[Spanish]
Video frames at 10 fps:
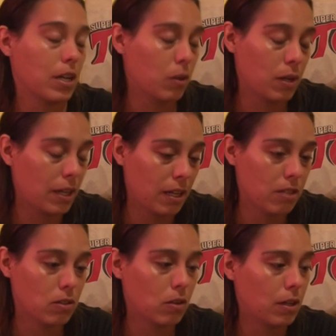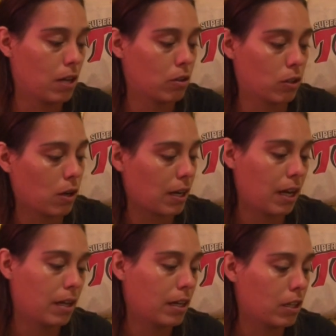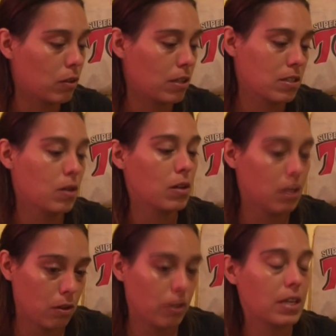que no es eso, que lo tengo acá escrito, que se lo,